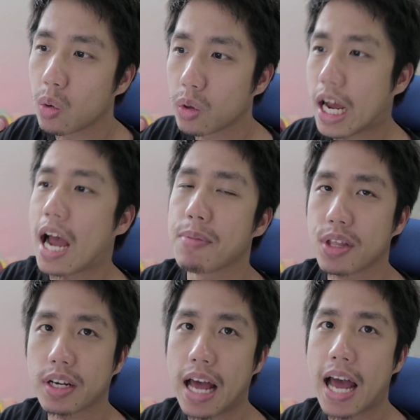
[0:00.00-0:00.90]
ลูกชายปริ
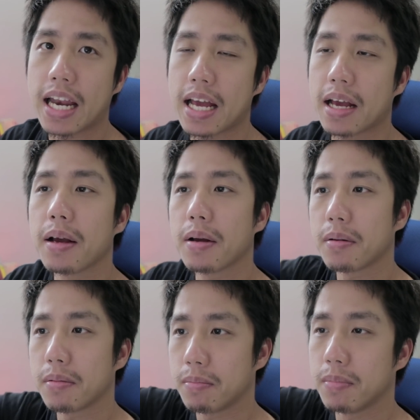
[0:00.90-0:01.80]
ศนาเนี่ย
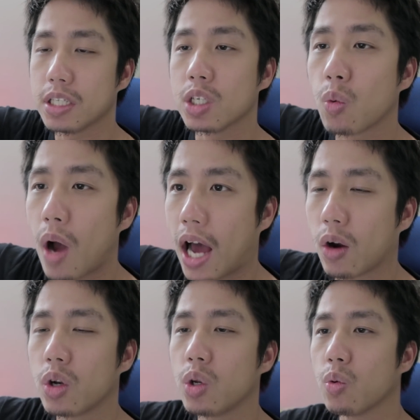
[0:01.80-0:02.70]
มายืนขวาง
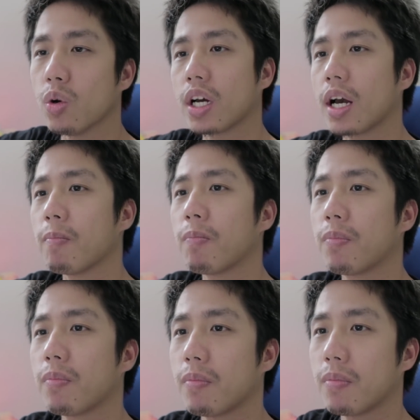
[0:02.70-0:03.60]
รถอยู่นะครับ
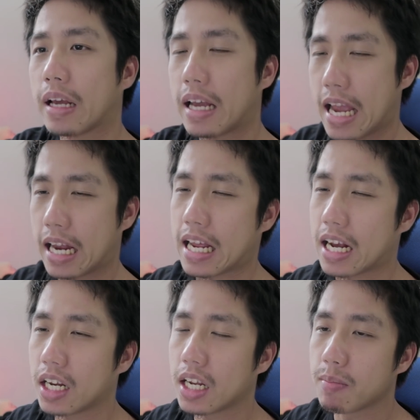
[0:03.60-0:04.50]
นางเอกเนี่
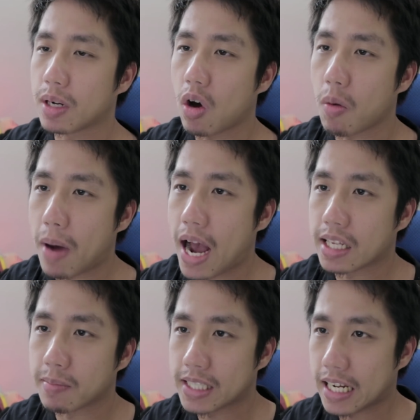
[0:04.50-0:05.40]
ยก็เลยเหมือนออกมา
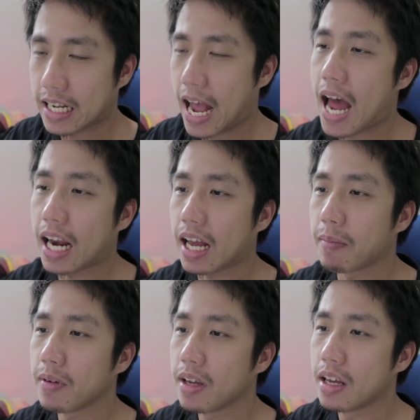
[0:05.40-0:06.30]
จะมาจัดการนะค
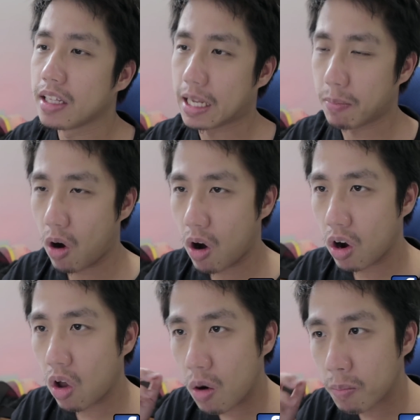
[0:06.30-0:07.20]
รับแต่พอ
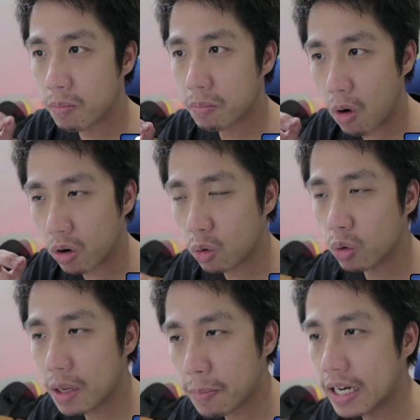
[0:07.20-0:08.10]
ลองมองดู
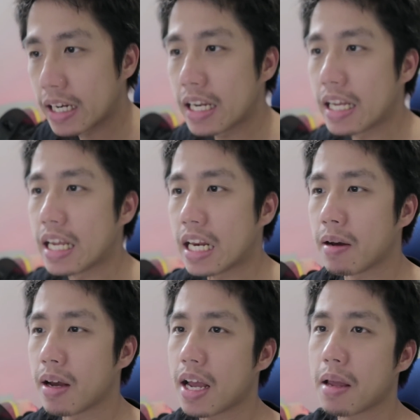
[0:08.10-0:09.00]
ที่พื้นดีๆเนี่ย